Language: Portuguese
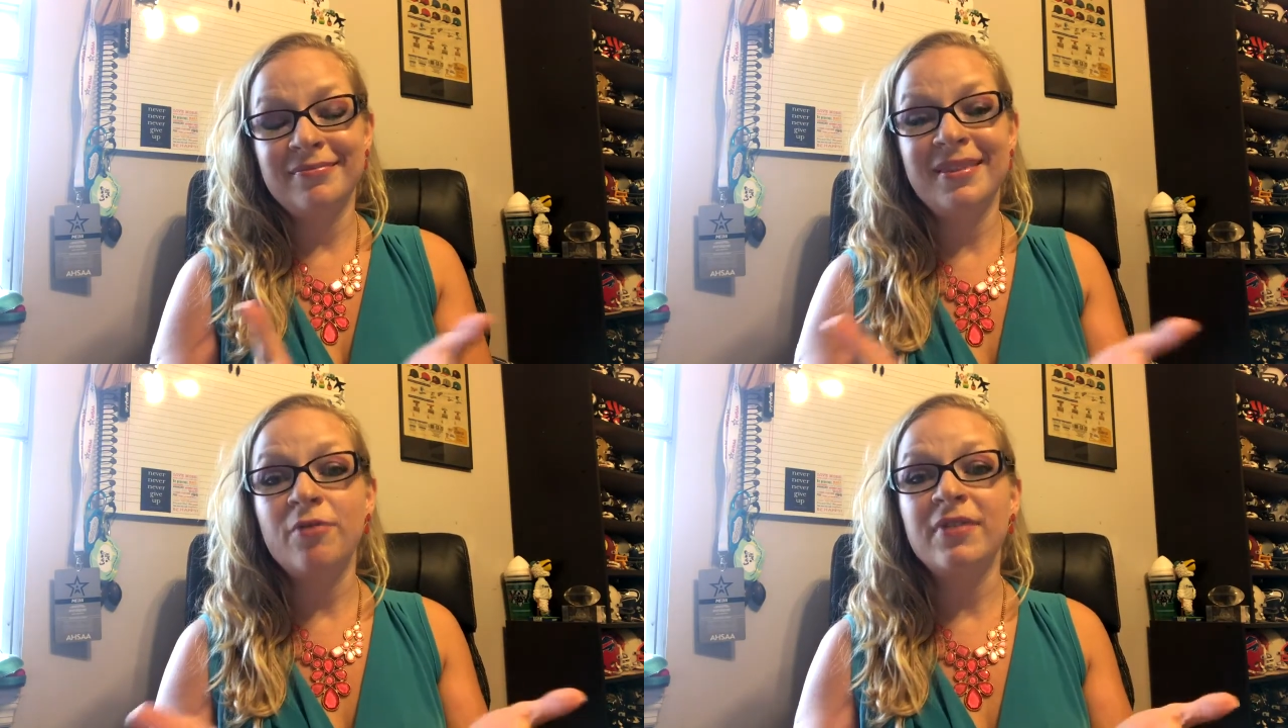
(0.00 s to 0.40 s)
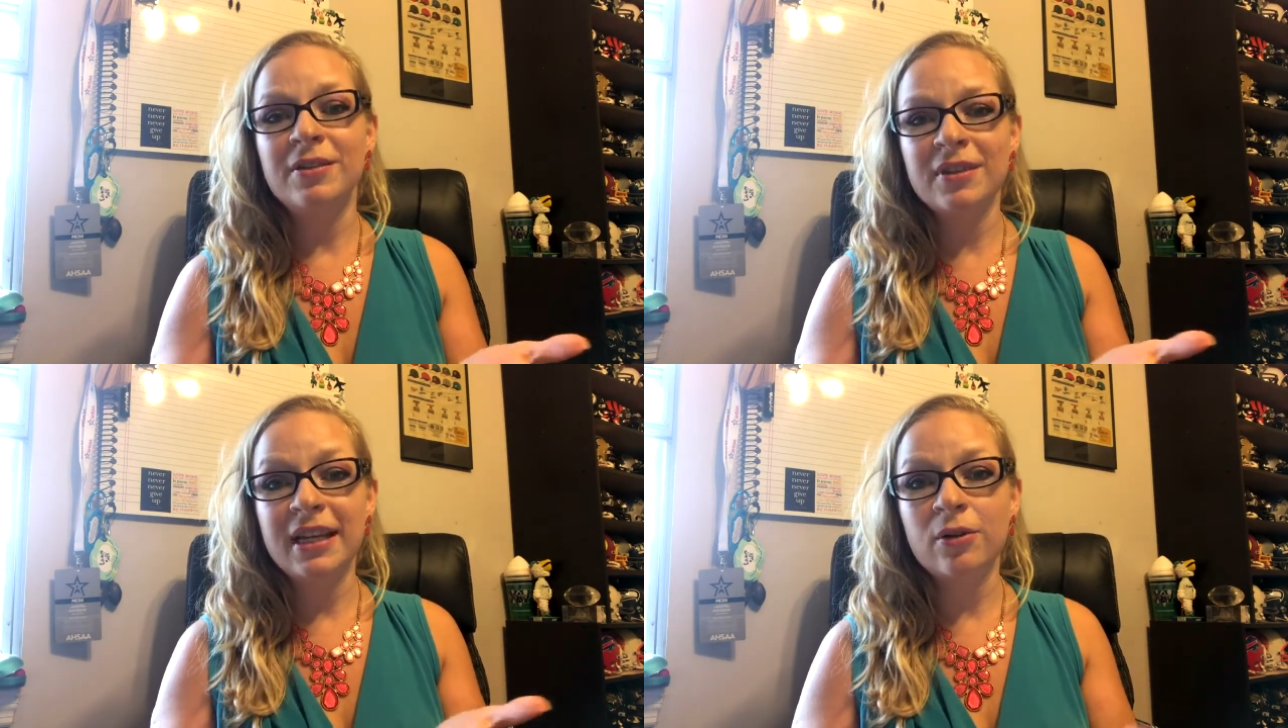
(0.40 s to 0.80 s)

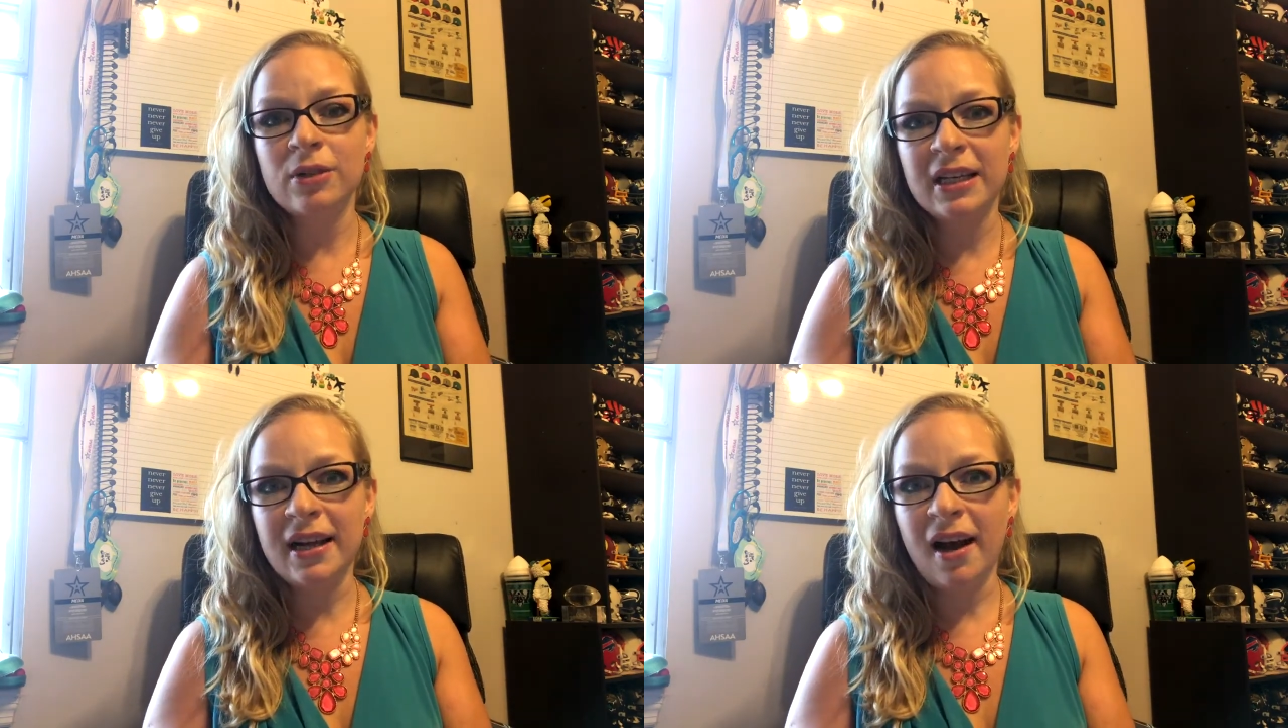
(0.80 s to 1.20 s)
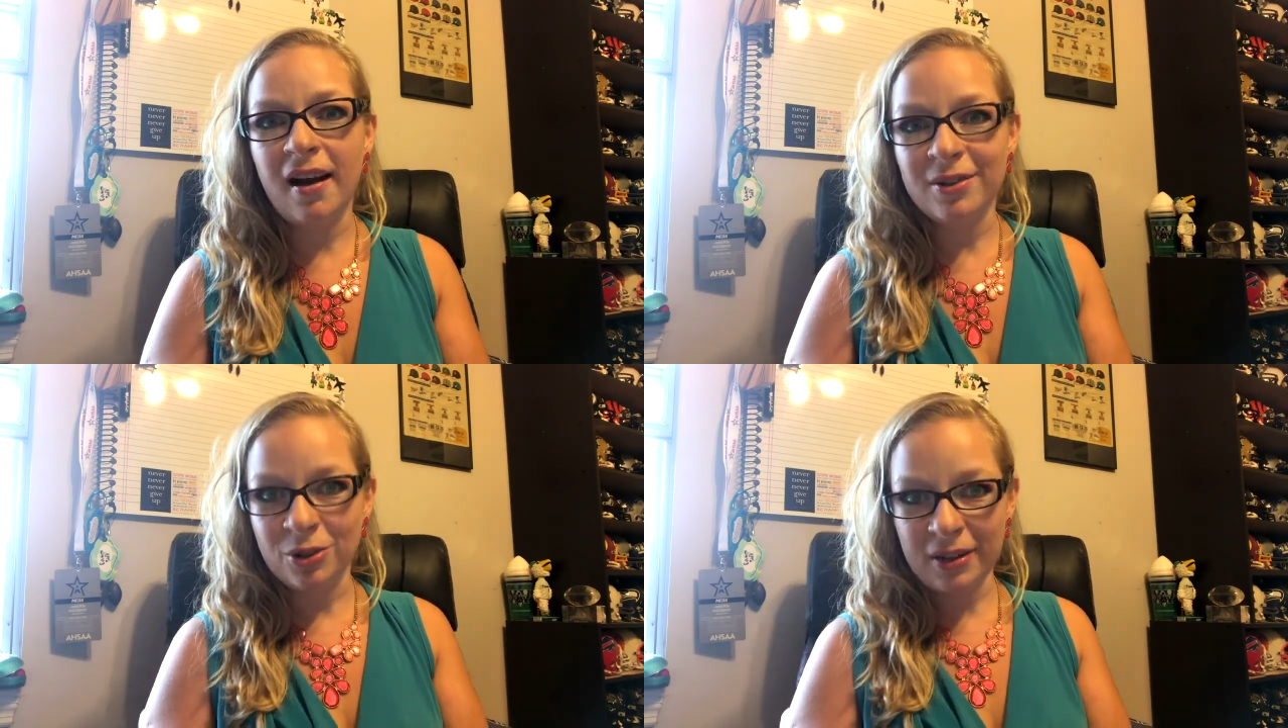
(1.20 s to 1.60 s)
talvez você consiga
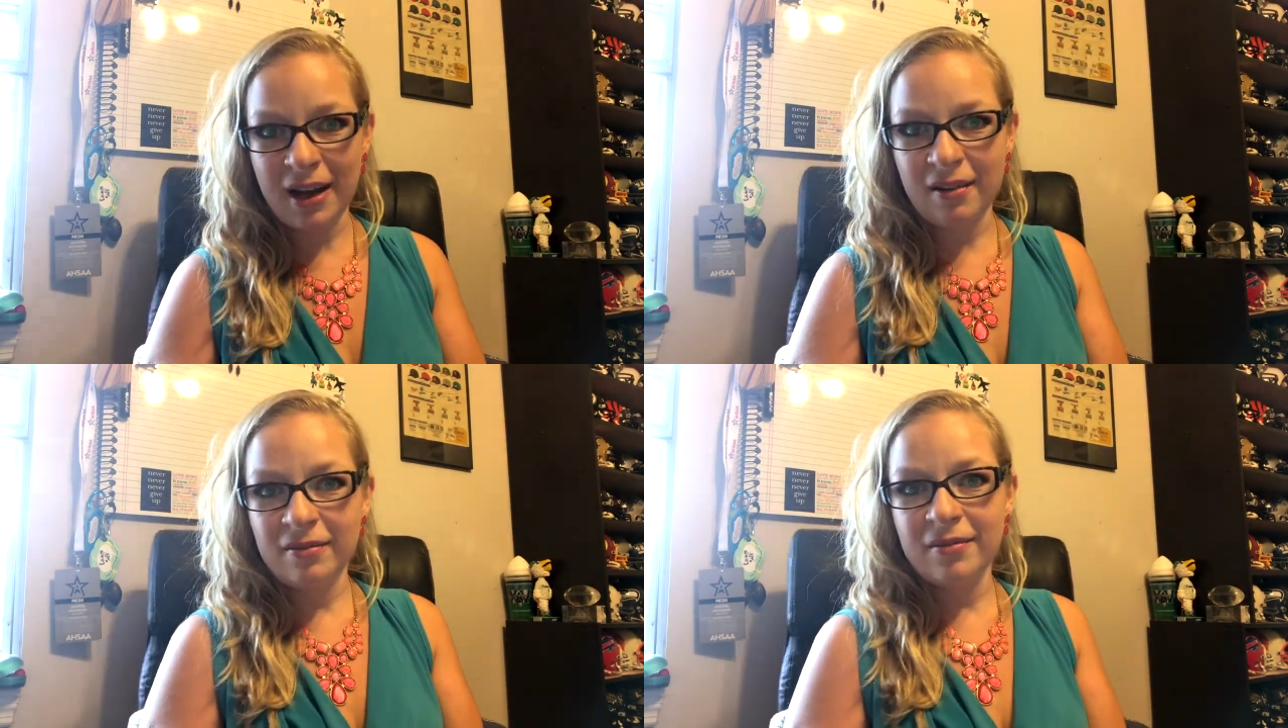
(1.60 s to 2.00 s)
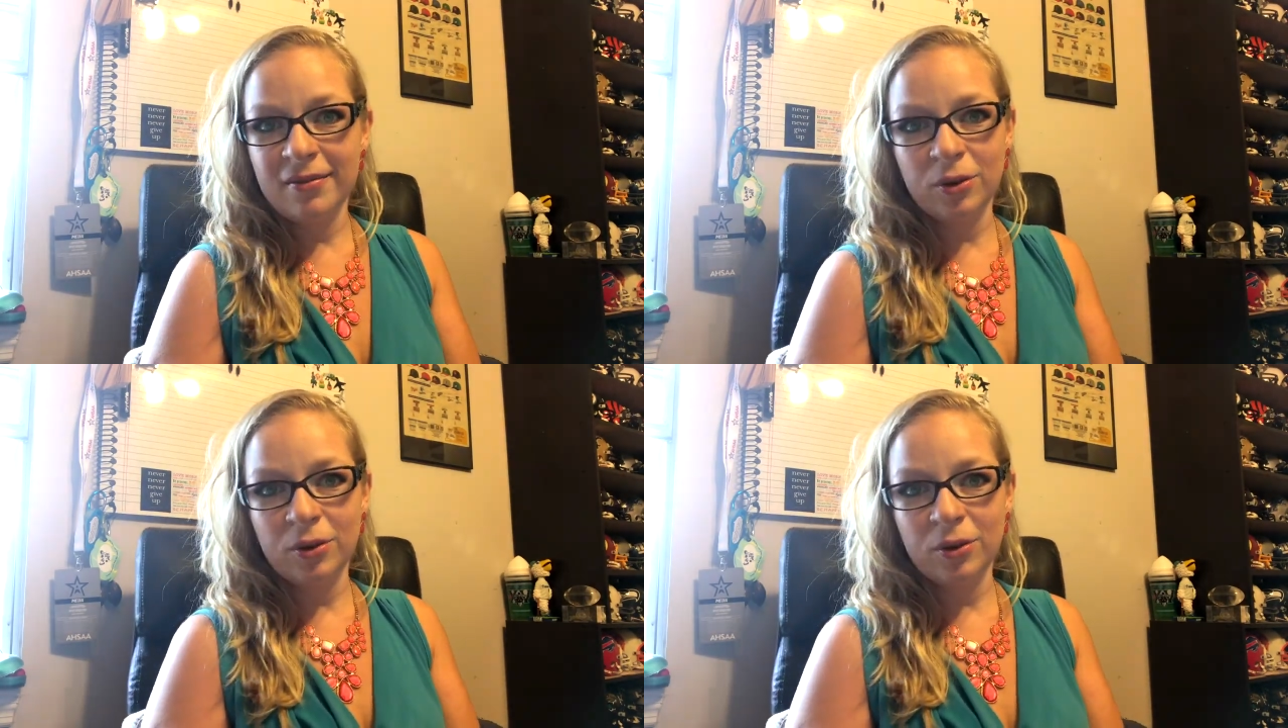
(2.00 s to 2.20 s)
ajudar